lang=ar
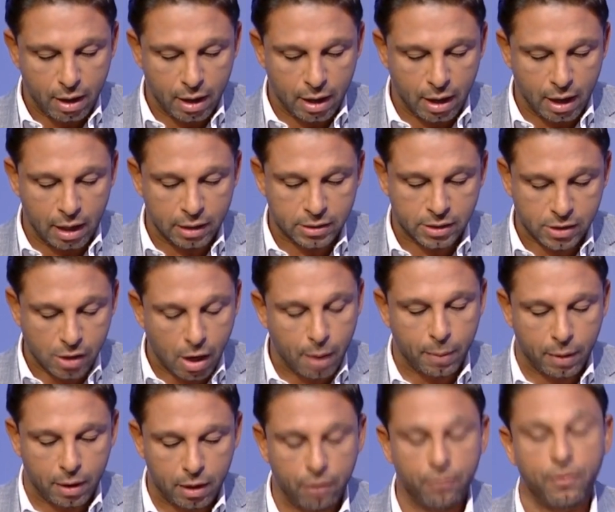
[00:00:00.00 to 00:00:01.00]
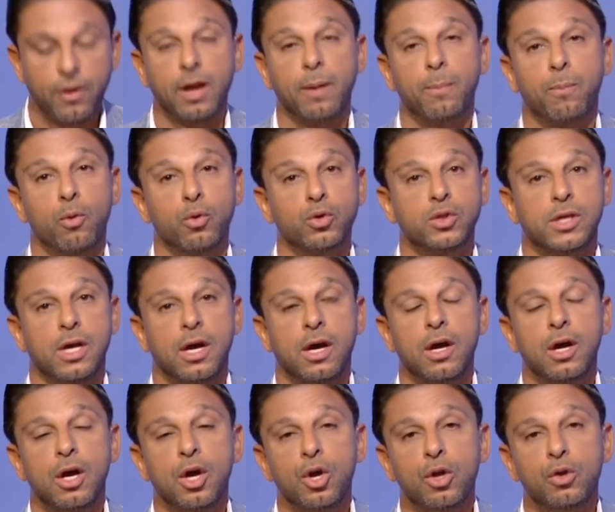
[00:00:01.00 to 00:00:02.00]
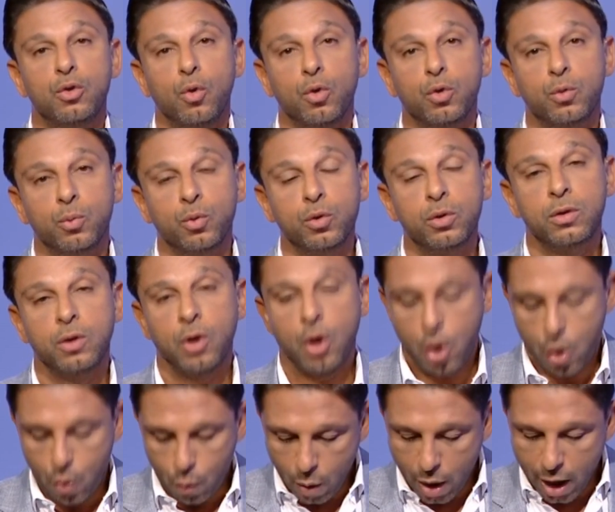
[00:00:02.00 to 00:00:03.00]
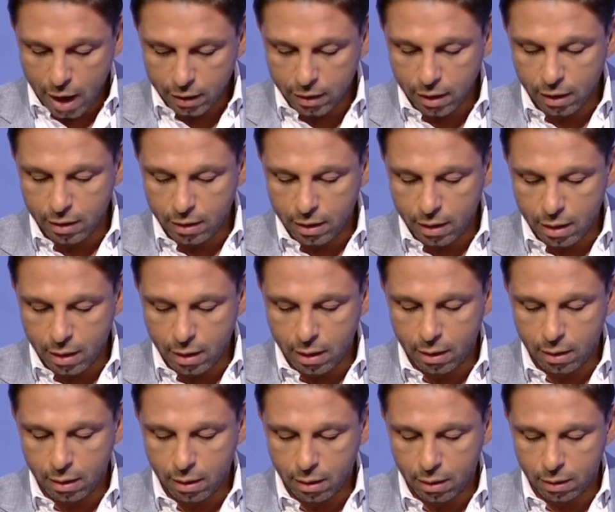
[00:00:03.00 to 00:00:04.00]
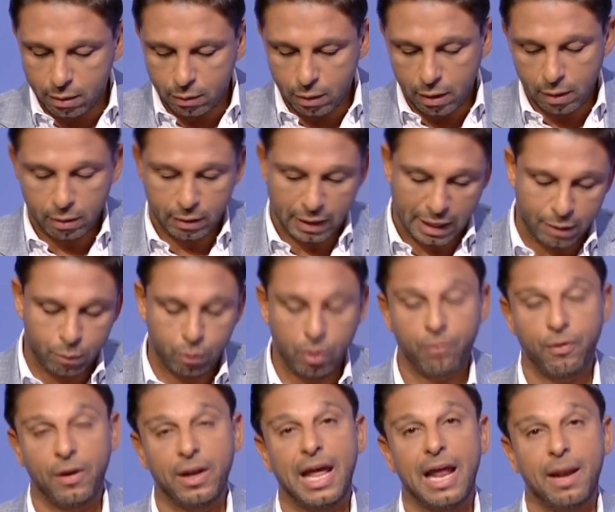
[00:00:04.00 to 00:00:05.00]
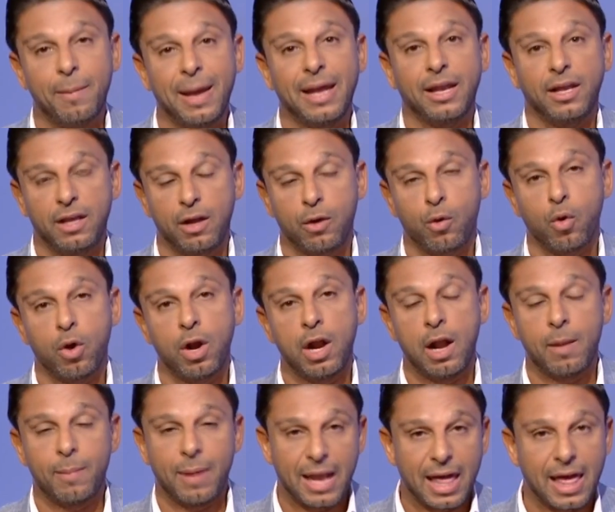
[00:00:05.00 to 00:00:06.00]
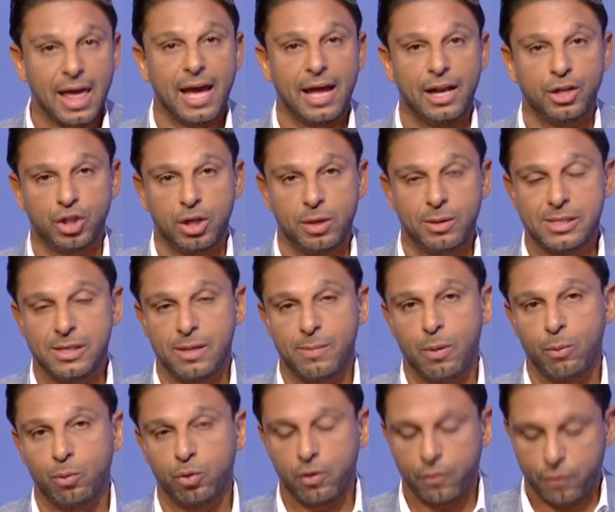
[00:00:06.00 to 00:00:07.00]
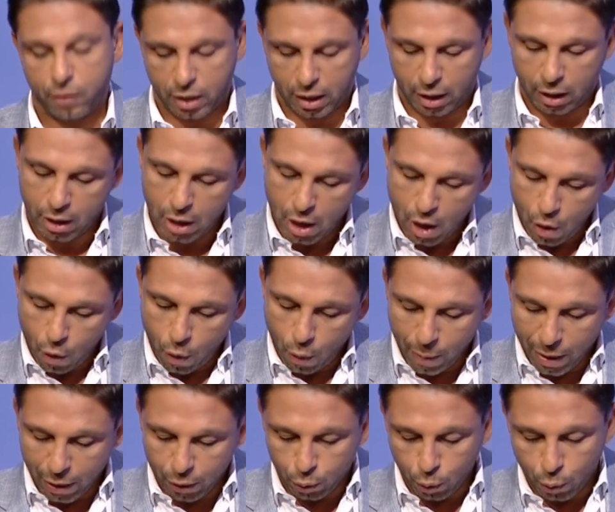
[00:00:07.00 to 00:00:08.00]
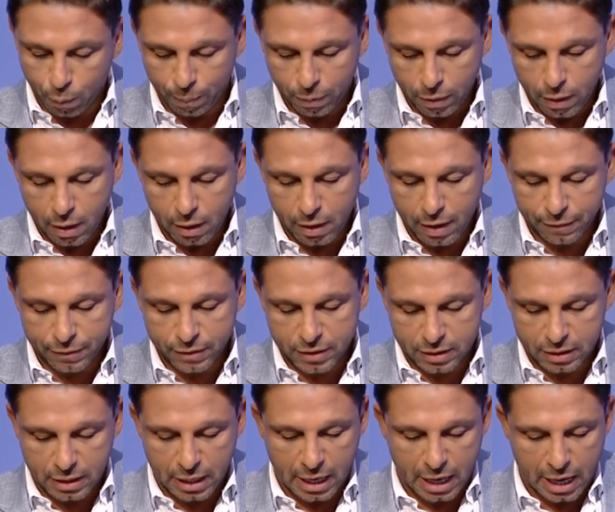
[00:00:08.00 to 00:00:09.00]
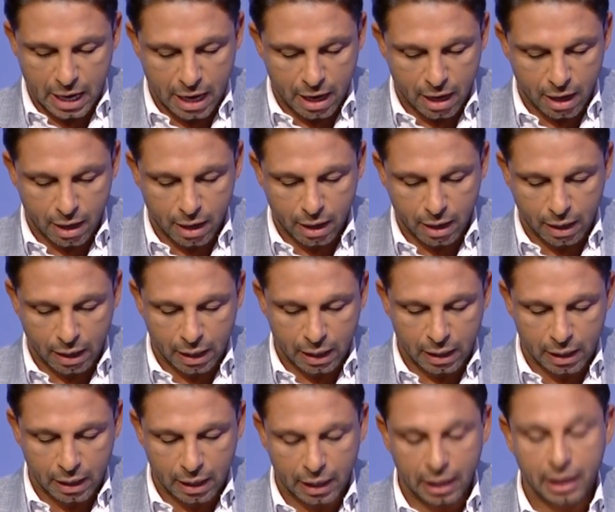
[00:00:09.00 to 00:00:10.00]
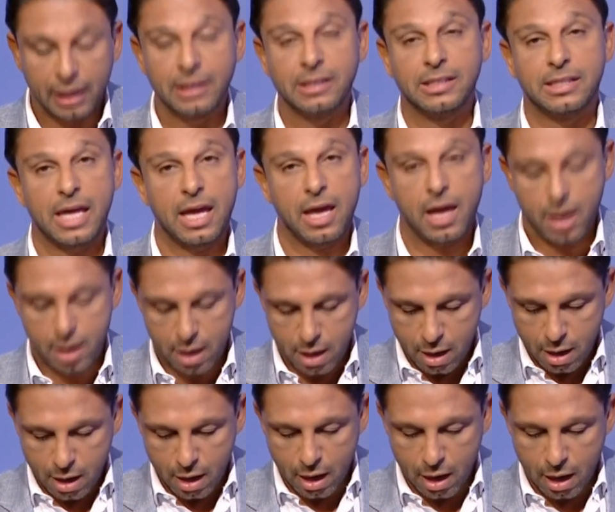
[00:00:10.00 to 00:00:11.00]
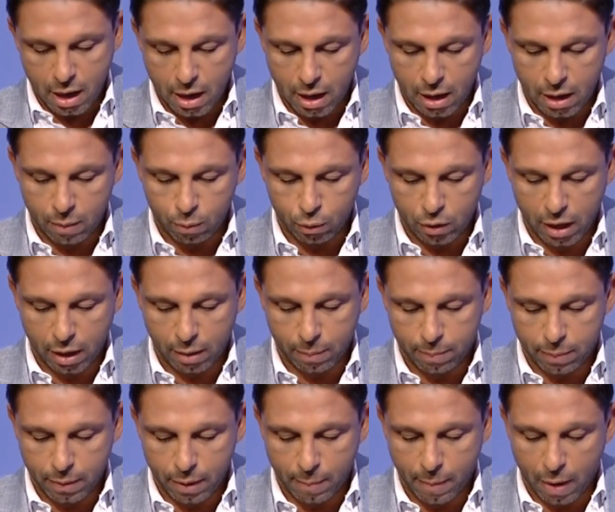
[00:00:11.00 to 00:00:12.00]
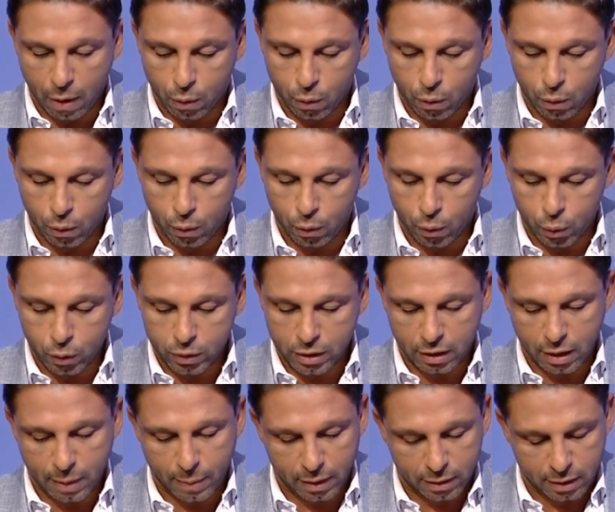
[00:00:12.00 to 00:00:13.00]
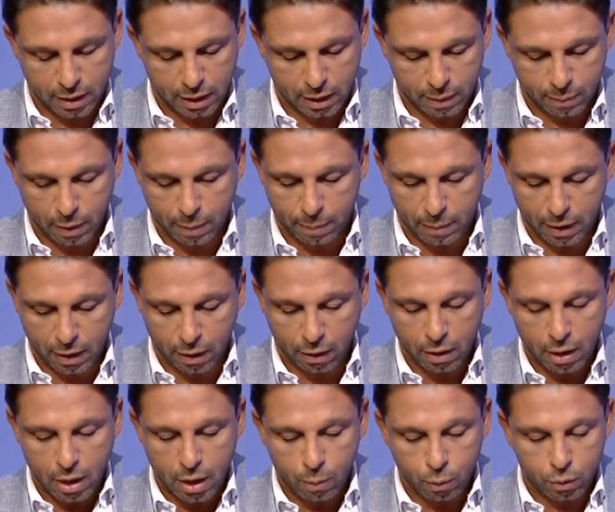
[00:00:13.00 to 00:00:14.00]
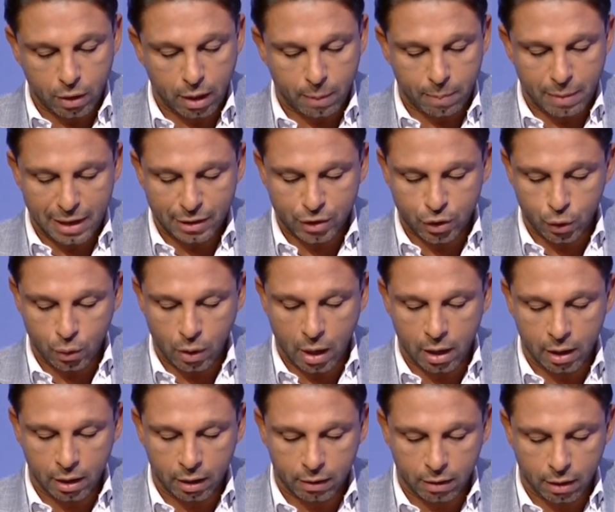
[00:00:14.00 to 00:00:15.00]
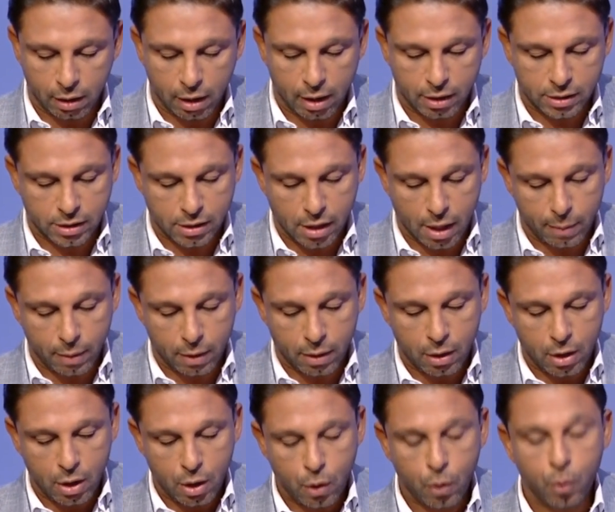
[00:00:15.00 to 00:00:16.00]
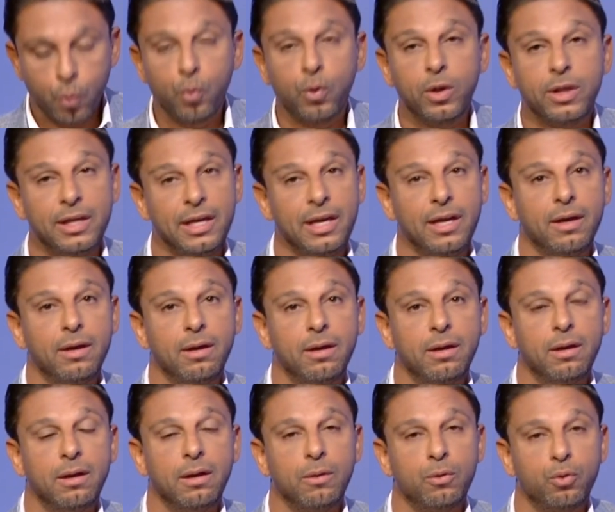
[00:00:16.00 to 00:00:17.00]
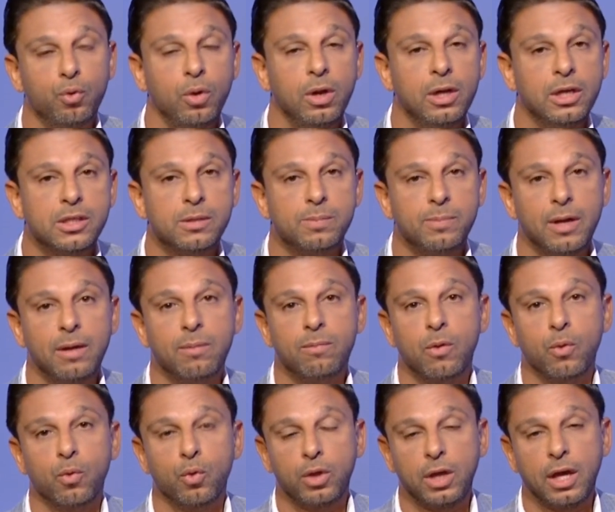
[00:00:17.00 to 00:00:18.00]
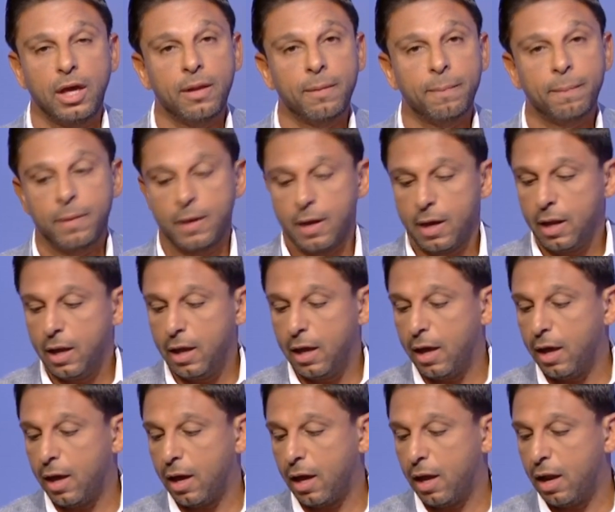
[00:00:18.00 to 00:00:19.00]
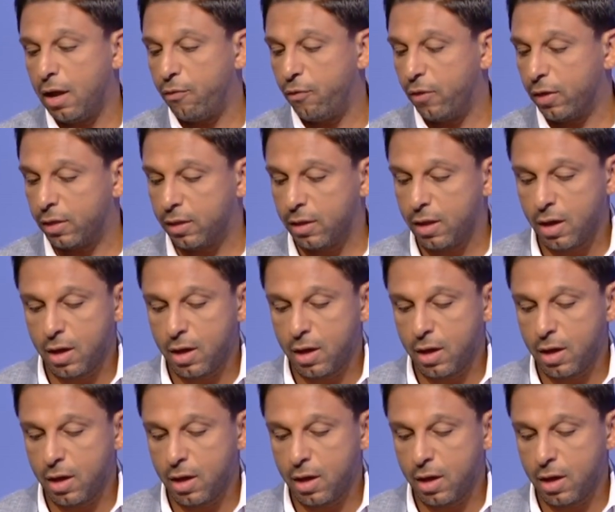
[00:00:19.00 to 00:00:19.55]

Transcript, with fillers: للسابق آه، لفريق بروسيا دورتموند وايضا آه، يعني مدير فني الماني دي الكره الالمانيه يعني عشان الناس نبقى متفقين وبرضه نفس الجنسيه المدرب ماركو روزا طبعا ده نجم كبير مدرب لاتسيو الايطالي السابق ودي دول اسمين موجودين لخلافه